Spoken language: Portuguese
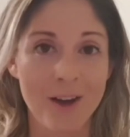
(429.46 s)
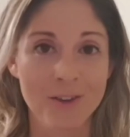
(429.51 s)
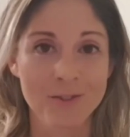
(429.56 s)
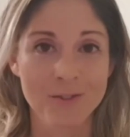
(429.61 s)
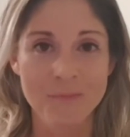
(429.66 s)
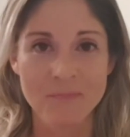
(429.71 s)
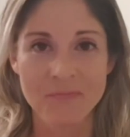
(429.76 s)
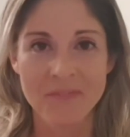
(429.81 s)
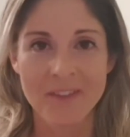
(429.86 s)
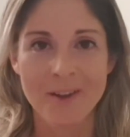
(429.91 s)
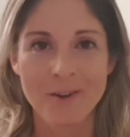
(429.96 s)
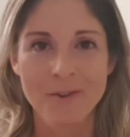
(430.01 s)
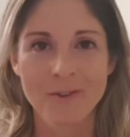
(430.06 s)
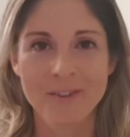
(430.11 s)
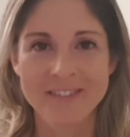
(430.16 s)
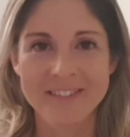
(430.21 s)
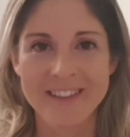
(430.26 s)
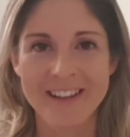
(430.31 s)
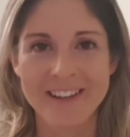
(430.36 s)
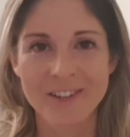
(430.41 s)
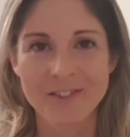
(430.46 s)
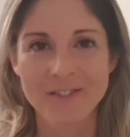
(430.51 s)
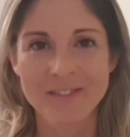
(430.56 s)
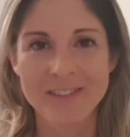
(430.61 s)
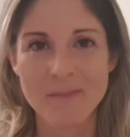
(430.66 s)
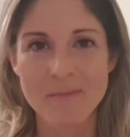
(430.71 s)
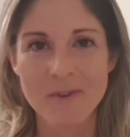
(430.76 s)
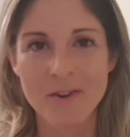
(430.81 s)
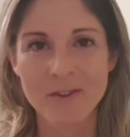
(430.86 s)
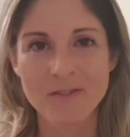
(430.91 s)
acho Gostaria de
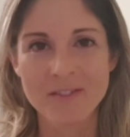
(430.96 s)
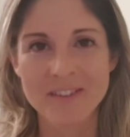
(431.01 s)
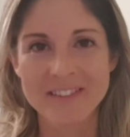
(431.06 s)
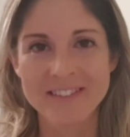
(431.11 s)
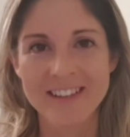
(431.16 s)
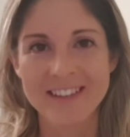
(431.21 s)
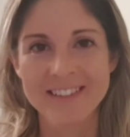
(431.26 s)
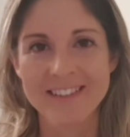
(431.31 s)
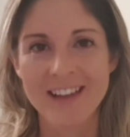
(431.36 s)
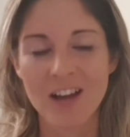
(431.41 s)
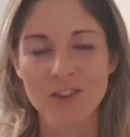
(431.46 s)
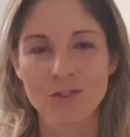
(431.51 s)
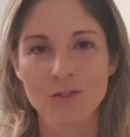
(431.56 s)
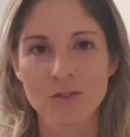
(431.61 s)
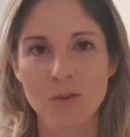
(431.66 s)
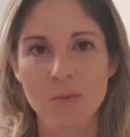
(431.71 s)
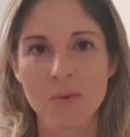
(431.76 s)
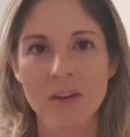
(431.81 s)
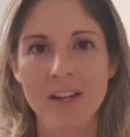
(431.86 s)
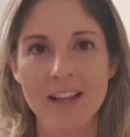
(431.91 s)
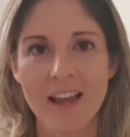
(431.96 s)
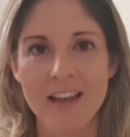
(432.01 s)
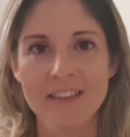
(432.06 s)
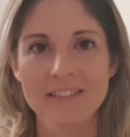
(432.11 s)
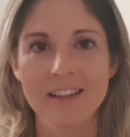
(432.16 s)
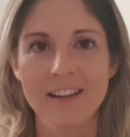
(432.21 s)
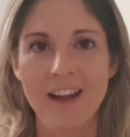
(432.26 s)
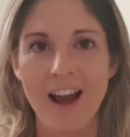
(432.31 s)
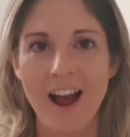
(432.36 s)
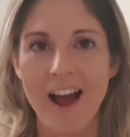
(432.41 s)
saber o que vocês acham sobre quem
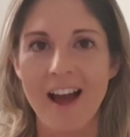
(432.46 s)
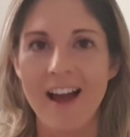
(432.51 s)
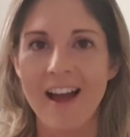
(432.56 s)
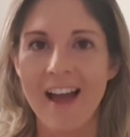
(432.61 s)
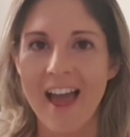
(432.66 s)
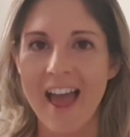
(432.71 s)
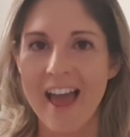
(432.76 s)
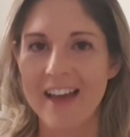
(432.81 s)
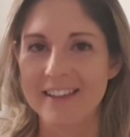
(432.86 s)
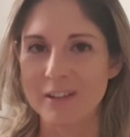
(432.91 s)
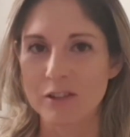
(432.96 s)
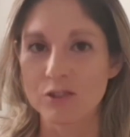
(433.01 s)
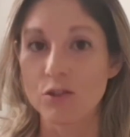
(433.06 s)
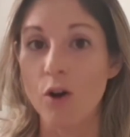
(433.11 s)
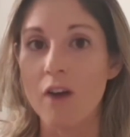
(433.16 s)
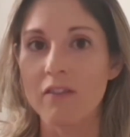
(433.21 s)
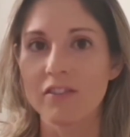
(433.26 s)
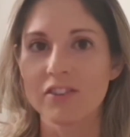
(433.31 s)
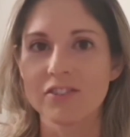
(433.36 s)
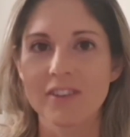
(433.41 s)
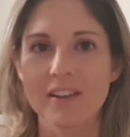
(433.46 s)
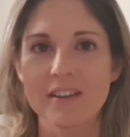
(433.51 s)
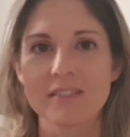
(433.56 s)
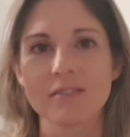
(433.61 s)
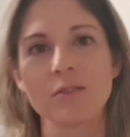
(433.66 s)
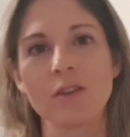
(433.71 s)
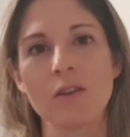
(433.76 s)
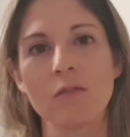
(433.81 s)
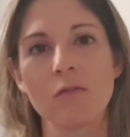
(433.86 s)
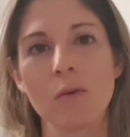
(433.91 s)
será essa nova
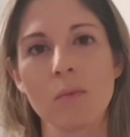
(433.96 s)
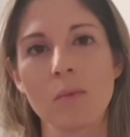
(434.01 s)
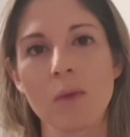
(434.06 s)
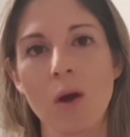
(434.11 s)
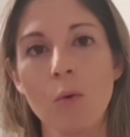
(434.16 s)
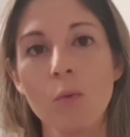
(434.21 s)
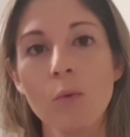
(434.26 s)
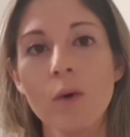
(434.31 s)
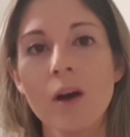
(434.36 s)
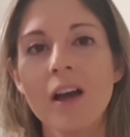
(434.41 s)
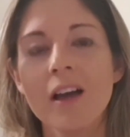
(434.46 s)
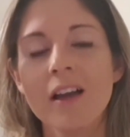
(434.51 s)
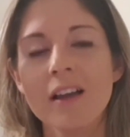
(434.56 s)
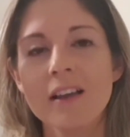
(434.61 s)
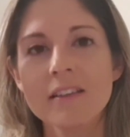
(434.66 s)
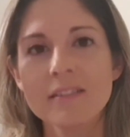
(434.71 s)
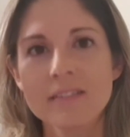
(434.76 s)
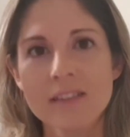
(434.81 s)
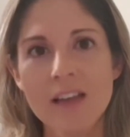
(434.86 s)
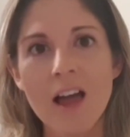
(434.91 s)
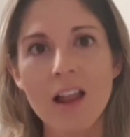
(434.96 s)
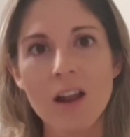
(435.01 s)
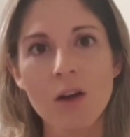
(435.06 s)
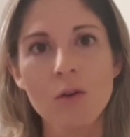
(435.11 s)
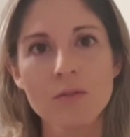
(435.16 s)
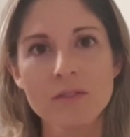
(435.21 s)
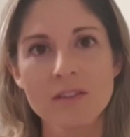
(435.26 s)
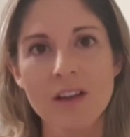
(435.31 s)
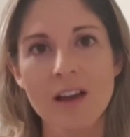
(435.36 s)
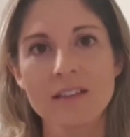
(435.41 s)
geração da Fórmula 1 e se ela
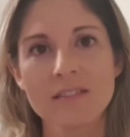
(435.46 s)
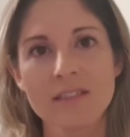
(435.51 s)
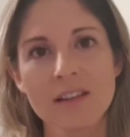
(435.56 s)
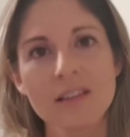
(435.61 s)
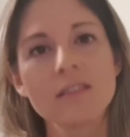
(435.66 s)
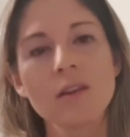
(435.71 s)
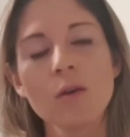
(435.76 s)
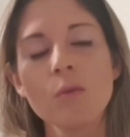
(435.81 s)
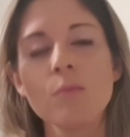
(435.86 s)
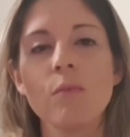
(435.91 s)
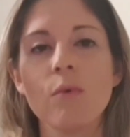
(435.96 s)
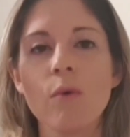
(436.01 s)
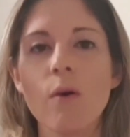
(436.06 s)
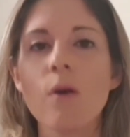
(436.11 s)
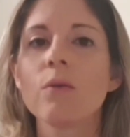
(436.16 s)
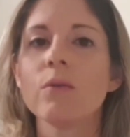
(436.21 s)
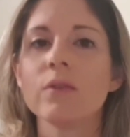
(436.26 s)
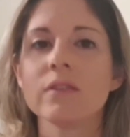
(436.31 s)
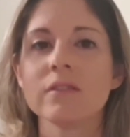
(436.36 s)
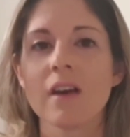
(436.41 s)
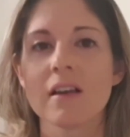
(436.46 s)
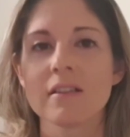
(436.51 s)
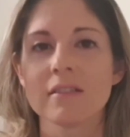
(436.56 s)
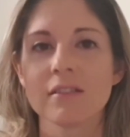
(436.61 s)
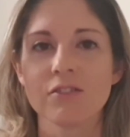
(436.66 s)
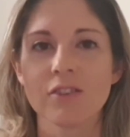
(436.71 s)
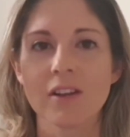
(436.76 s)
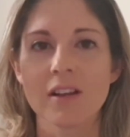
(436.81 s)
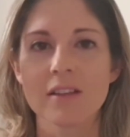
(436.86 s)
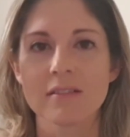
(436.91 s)
consegue ser tão boa quanto
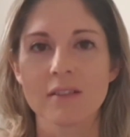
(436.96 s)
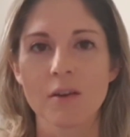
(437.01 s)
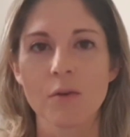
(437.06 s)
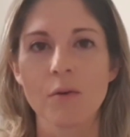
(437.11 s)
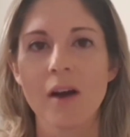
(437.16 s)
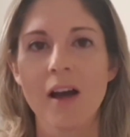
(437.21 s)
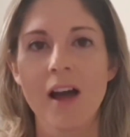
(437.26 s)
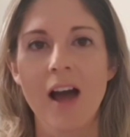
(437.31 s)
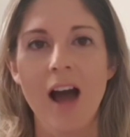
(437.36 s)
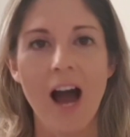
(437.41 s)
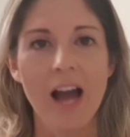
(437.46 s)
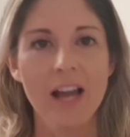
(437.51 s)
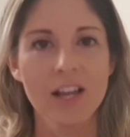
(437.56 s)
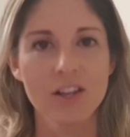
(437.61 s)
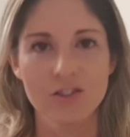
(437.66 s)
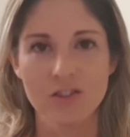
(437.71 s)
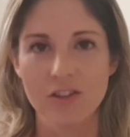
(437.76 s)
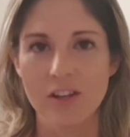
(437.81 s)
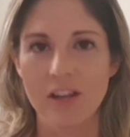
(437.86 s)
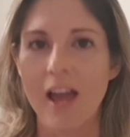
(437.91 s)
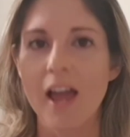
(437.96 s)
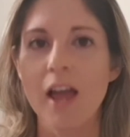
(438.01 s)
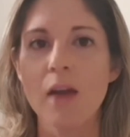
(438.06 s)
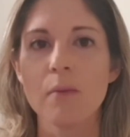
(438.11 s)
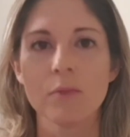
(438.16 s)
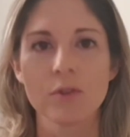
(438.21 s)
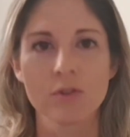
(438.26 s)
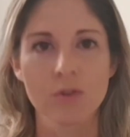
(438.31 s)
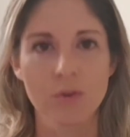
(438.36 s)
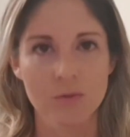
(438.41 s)
essa geração aí de
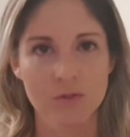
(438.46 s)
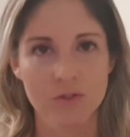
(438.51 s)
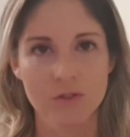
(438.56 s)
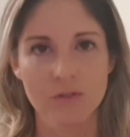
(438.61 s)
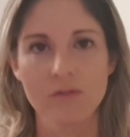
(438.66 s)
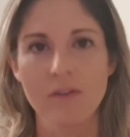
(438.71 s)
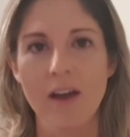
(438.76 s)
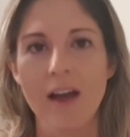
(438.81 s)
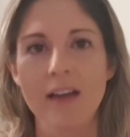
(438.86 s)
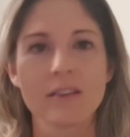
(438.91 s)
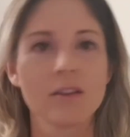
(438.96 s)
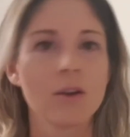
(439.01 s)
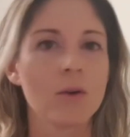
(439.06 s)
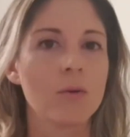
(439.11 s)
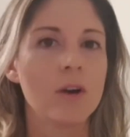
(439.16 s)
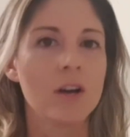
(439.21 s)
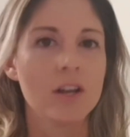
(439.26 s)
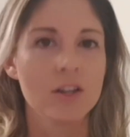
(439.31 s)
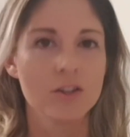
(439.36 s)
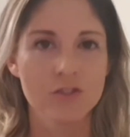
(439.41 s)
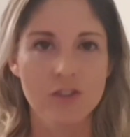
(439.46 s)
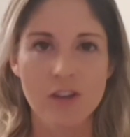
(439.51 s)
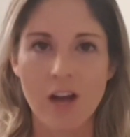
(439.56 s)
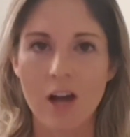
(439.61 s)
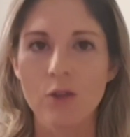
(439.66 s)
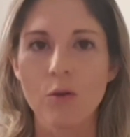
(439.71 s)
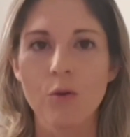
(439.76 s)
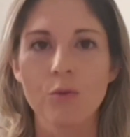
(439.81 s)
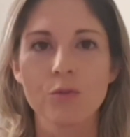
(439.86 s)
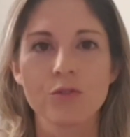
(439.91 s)
Hamilton, de Vettel, de
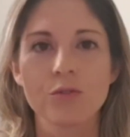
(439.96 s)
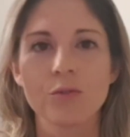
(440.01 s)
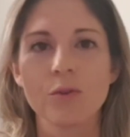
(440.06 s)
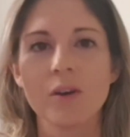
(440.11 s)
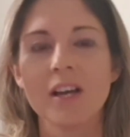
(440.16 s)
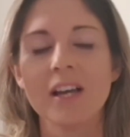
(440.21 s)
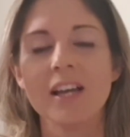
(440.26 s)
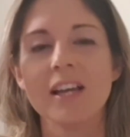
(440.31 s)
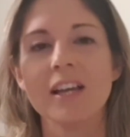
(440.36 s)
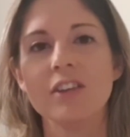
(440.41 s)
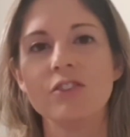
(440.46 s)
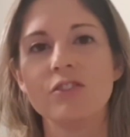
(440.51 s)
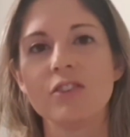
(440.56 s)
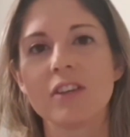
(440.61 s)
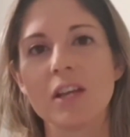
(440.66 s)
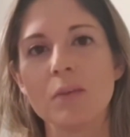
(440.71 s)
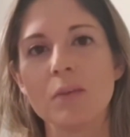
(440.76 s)
Alonso e de